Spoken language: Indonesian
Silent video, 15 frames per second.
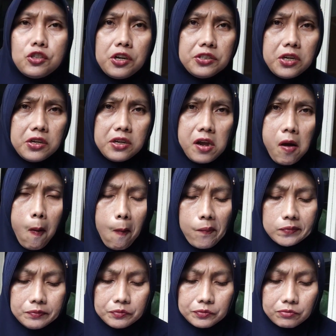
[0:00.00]
cuacanya
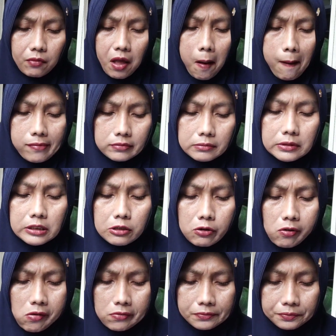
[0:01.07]

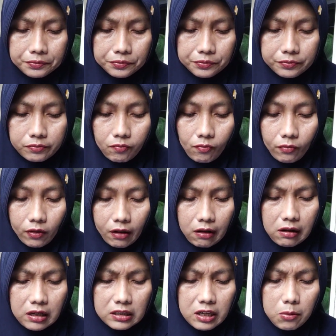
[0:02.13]
mendung
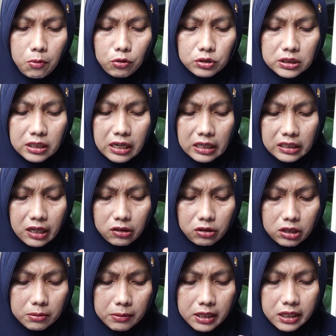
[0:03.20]
nggak tahu mau hujan lagi atau
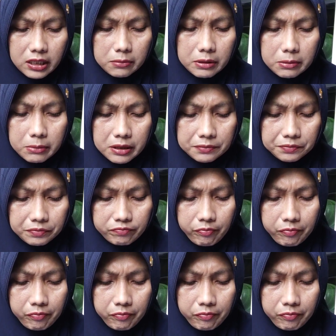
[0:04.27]
gimana ya teman-teman